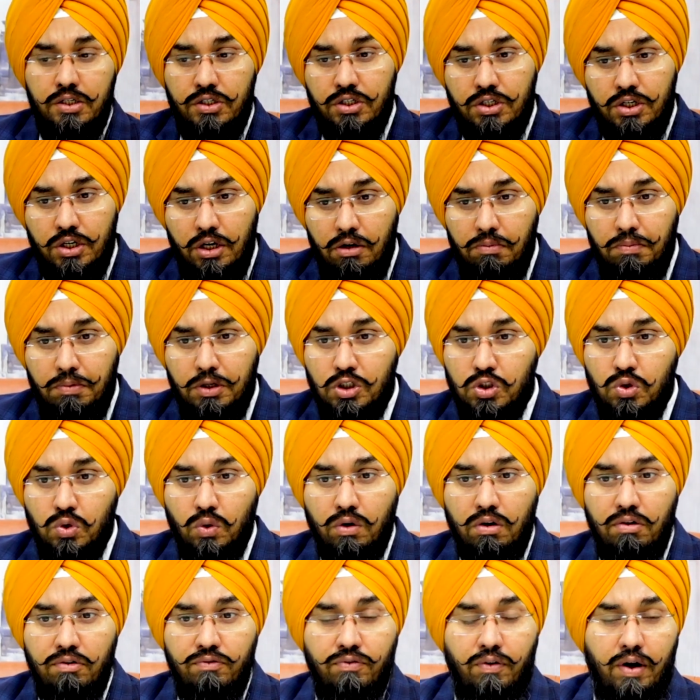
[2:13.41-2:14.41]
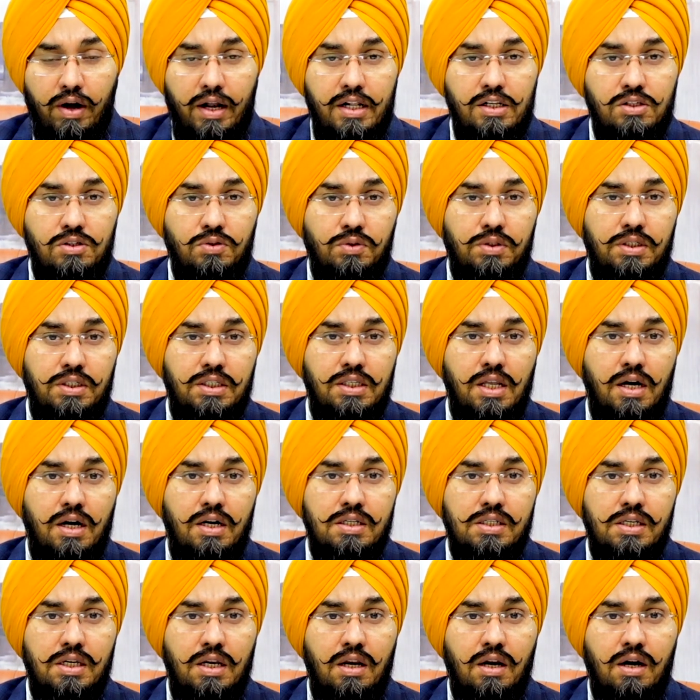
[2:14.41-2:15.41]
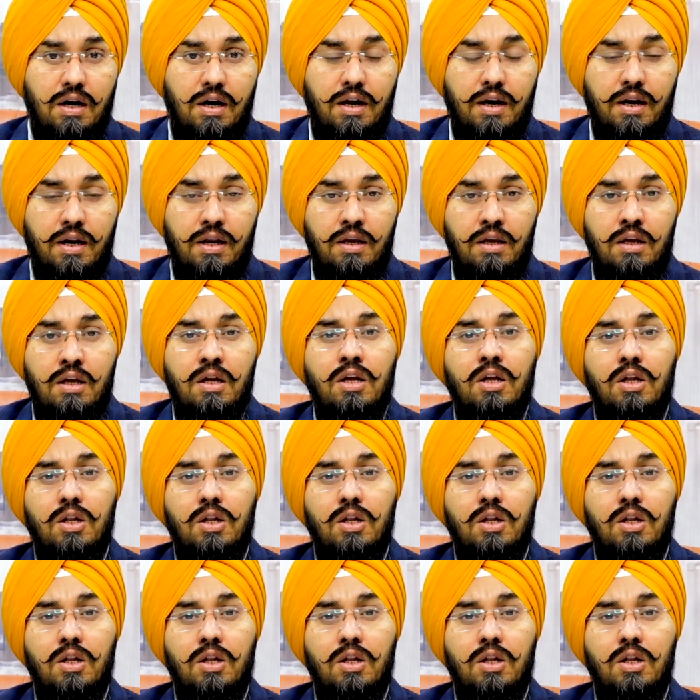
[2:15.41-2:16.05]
स्टिल बच्चों की फाइल्स उसी तरह से लगा रहे हैं